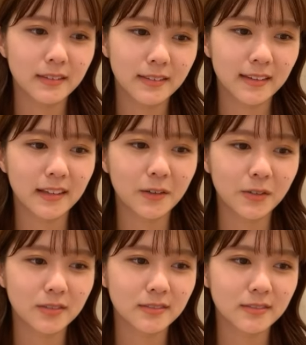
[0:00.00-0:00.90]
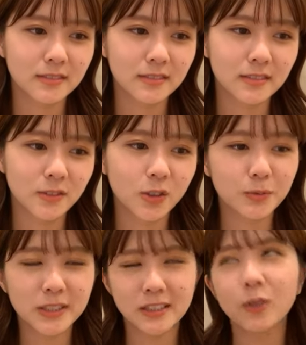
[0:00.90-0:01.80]
何だろう特
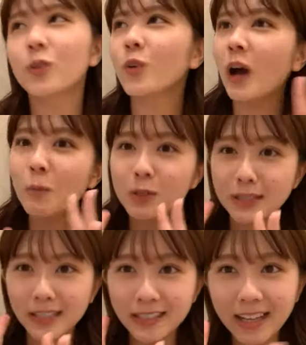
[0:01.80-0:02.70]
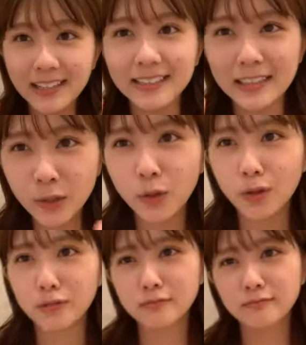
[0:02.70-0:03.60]
別なことかもしれないけ
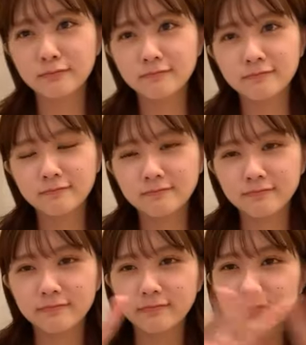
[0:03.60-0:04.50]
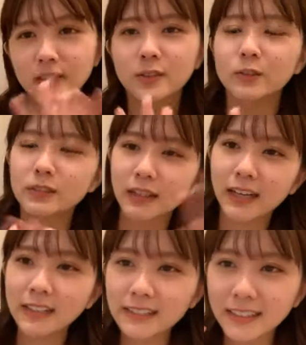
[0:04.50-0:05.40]
どそんな
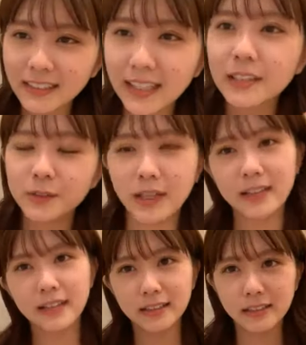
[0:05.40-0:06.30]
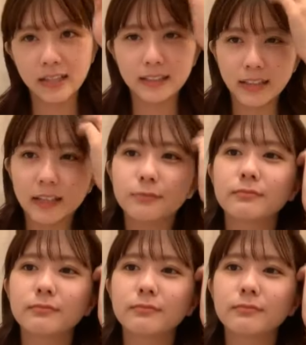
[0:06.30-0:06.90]
関係ないよね歴なんて